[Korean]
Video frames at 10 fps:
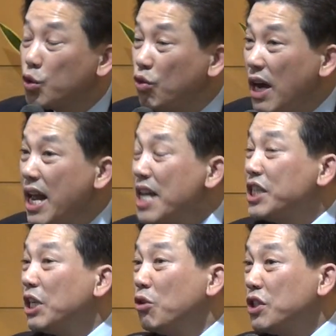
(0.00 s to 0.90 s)
주간의
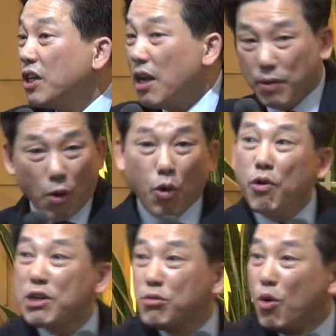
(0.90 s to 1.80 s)
안식일도 있을 거 아닙니까?
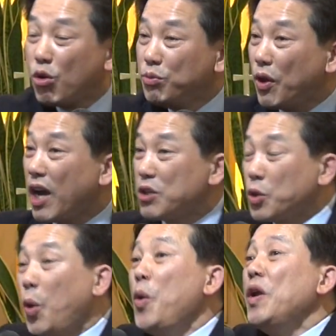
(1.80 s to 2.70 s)
월화수목금토
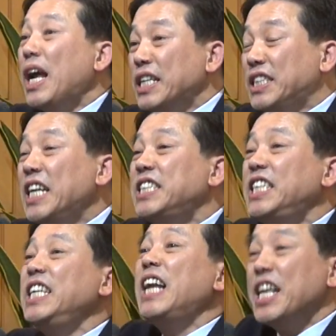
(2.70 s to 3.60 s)
해가지고 토요일 안에
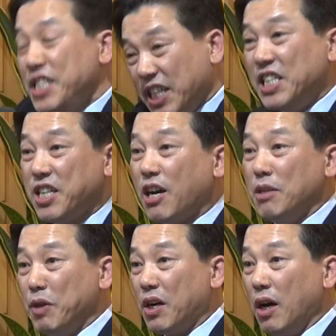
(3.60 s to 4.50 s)
제7일 안식일이 있을
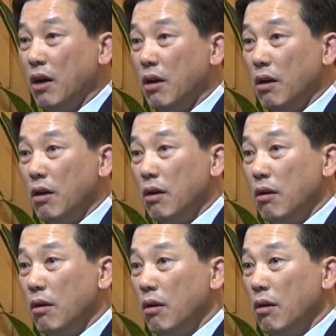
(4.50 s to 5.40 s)
거 아닙니까?
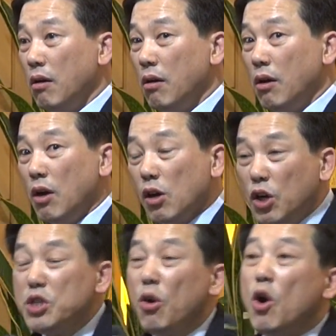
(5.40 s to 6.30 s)

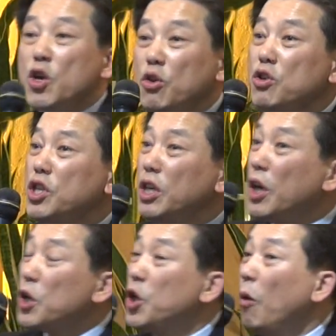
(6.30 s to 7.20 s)
그래서
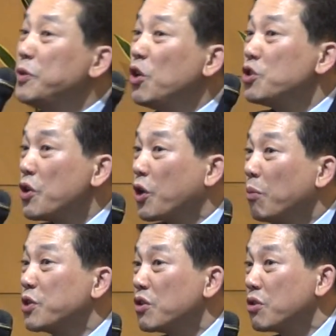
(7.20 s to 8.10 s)
이것이 겹쳤어요,
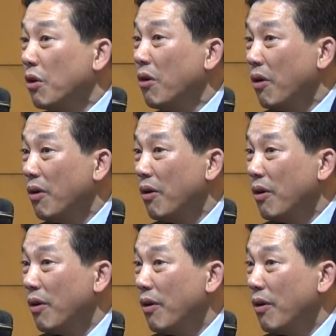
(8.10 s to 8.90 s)
겹쳤어.